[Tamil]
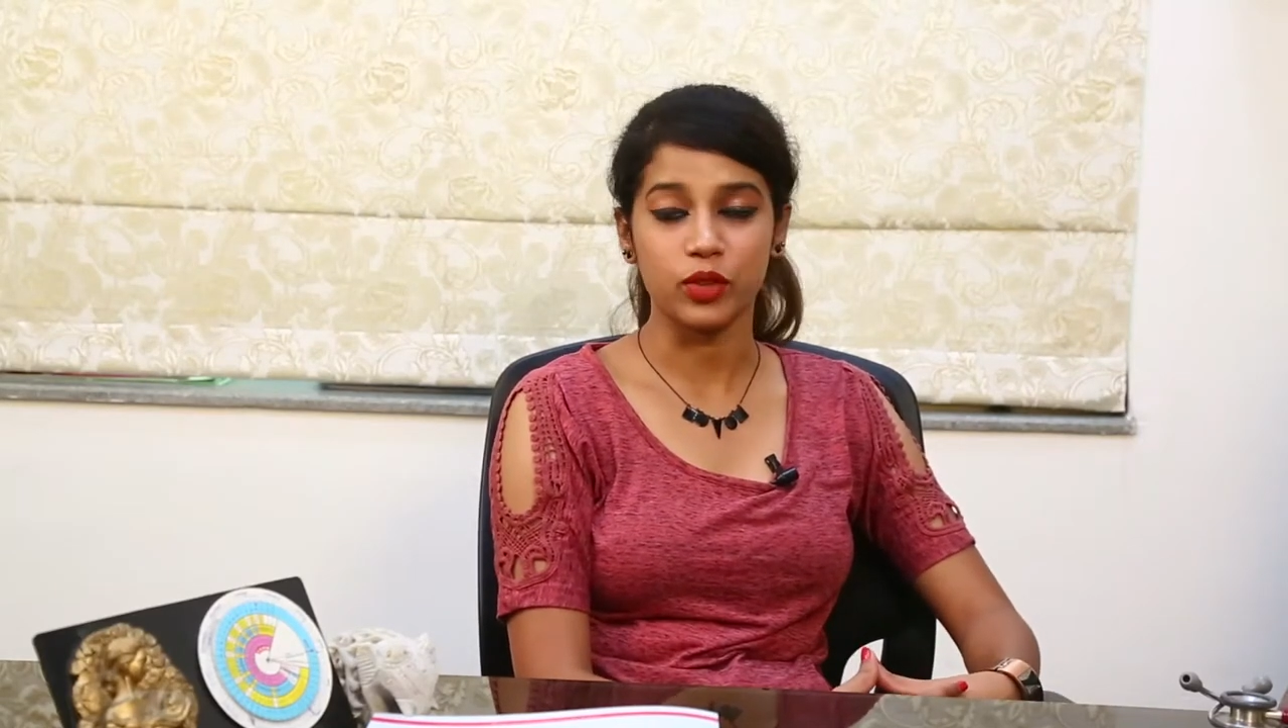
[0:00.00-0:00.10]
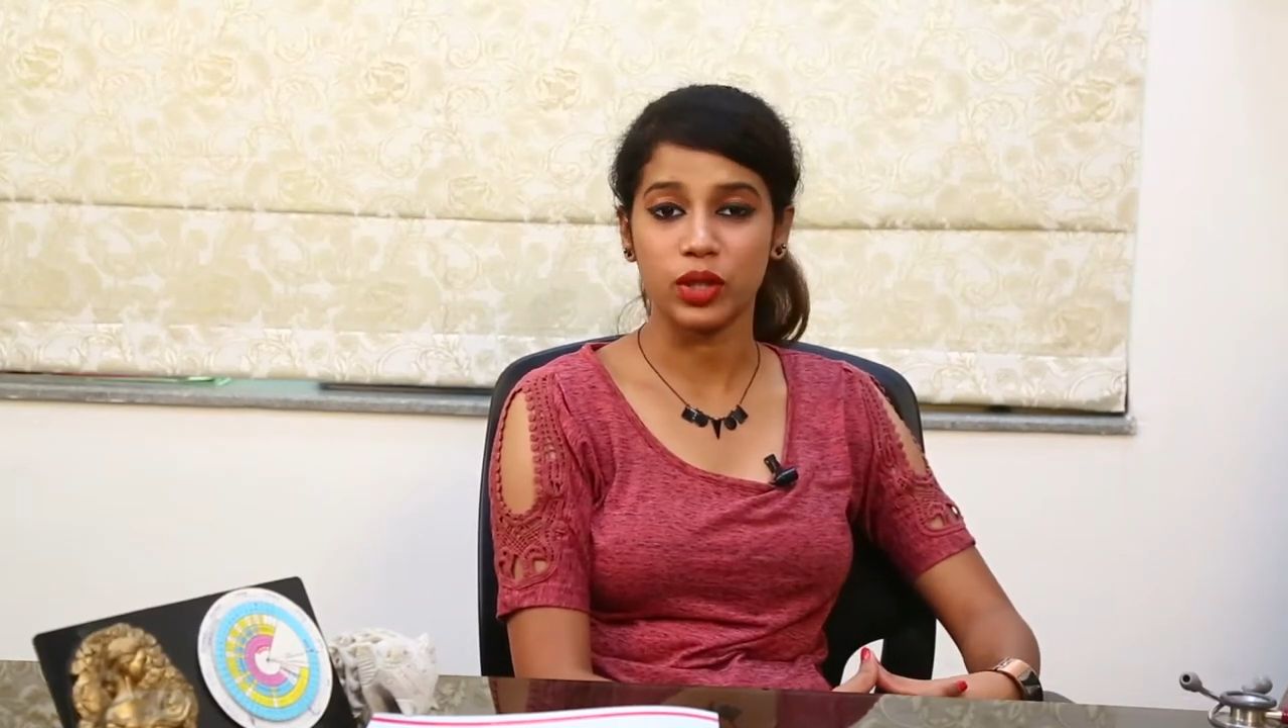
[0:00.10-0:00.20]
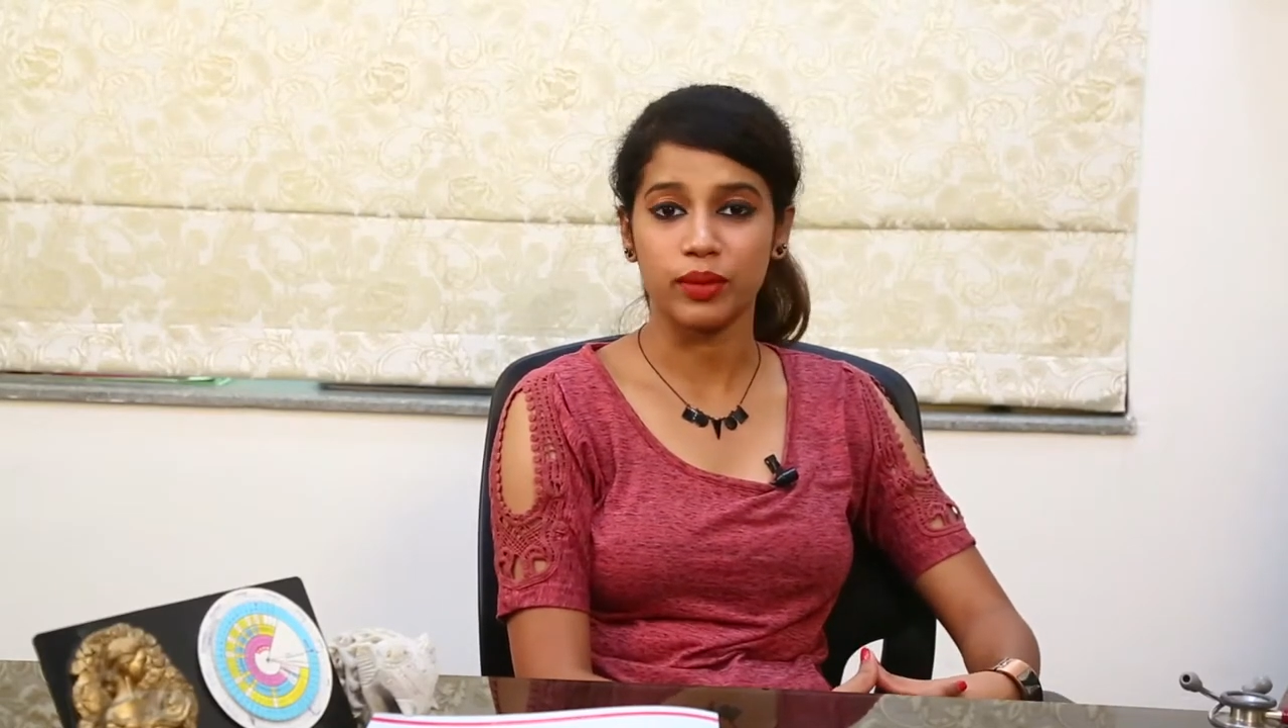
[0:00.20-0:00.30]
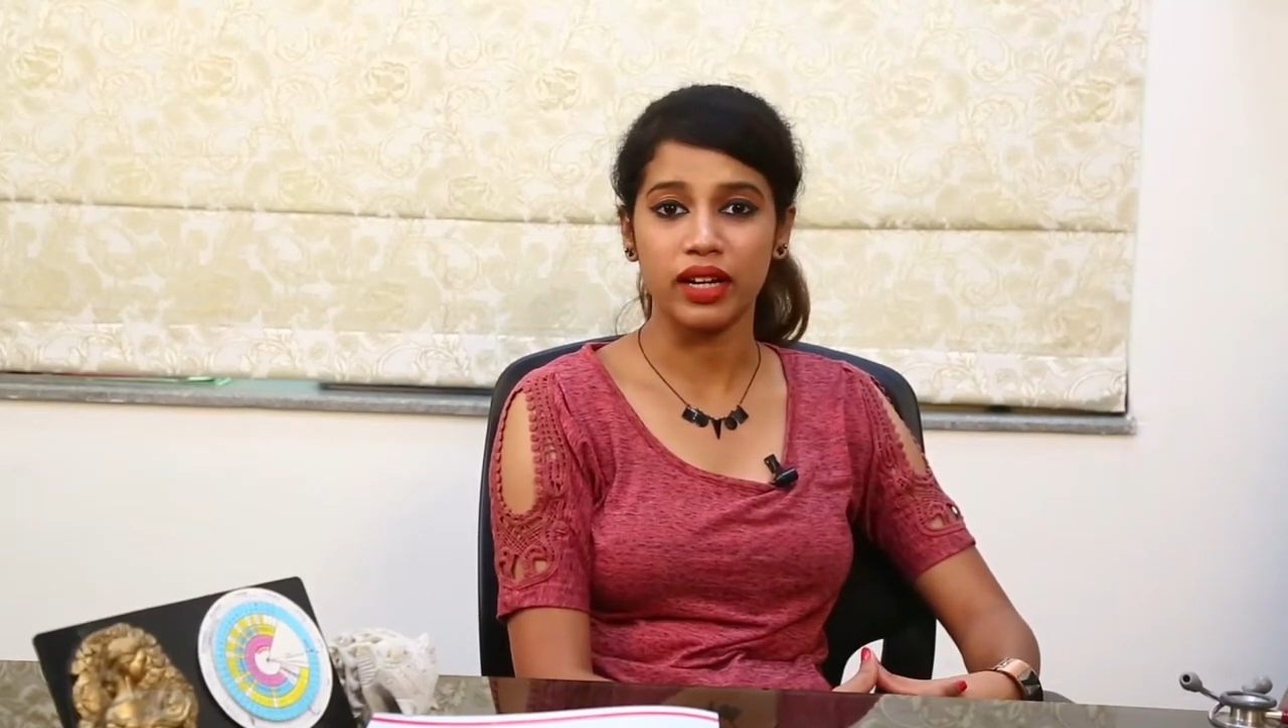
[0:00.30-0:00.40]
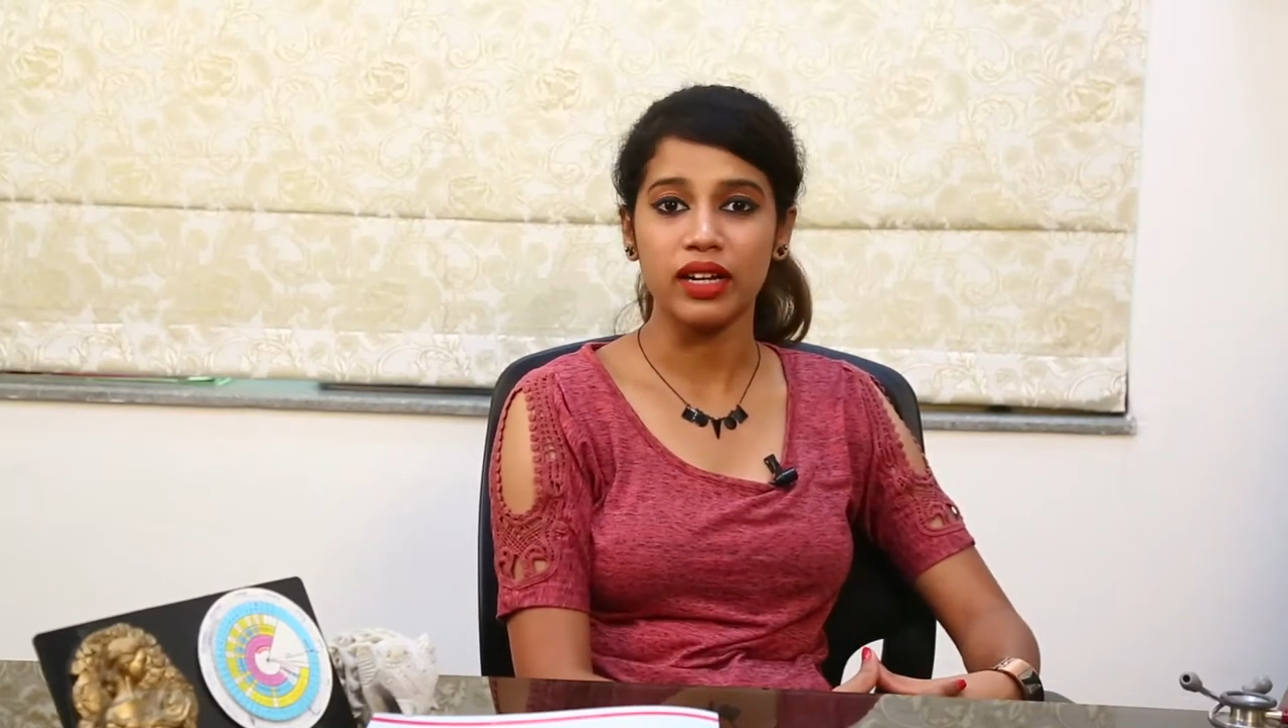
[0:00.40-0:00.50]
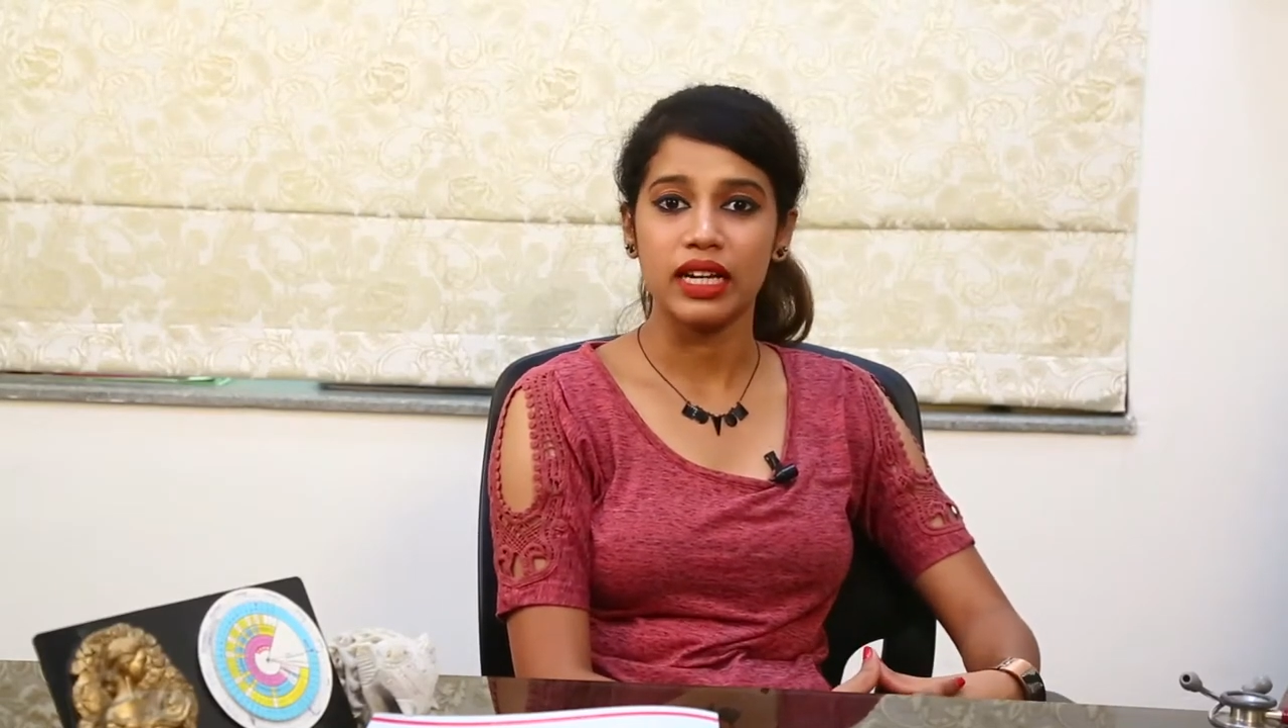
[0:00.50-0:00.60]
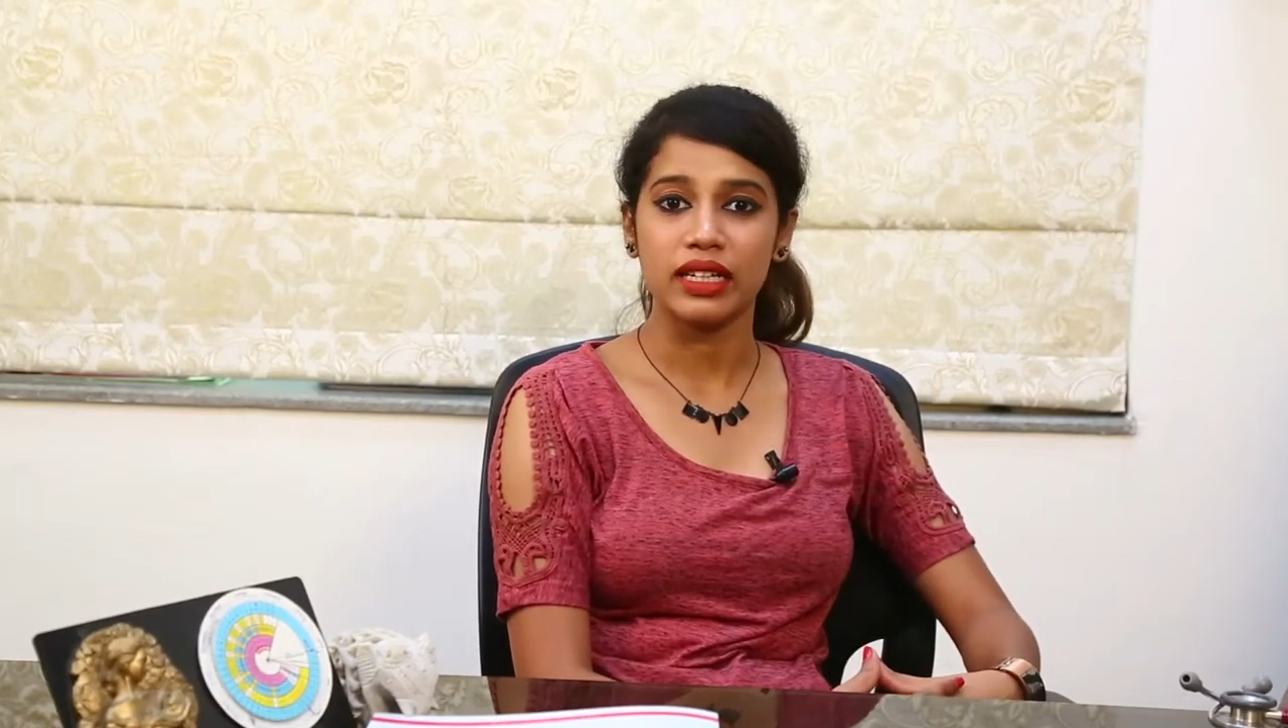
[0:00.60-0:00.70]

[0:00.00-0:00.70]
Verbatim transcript: முக்கியமாக